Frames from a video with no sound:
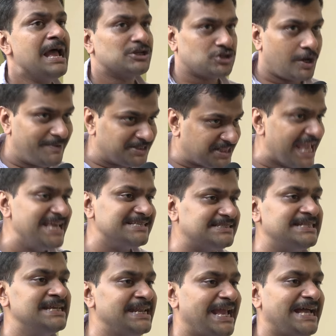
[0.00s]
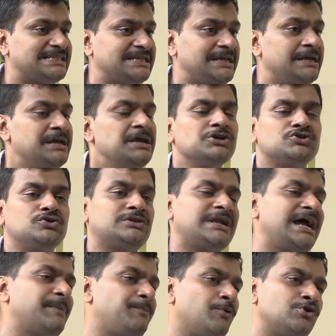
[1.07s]
সবে তেইশ দিন গেছে
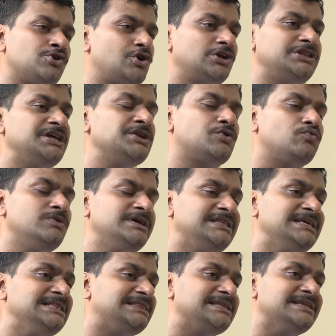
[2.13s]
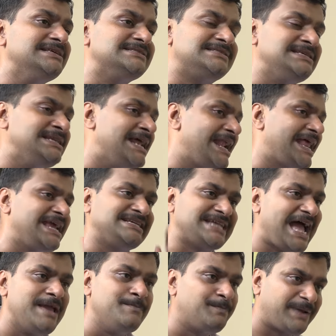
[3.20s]
সুতরাং পনেরো দিন কুড়ি দিন তিরিশ দিনের এই
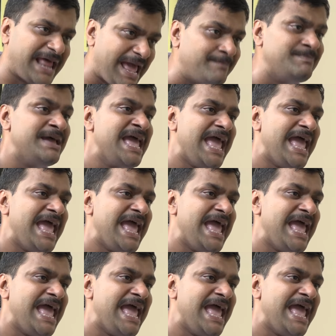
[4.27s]
টাইম ফ্রেম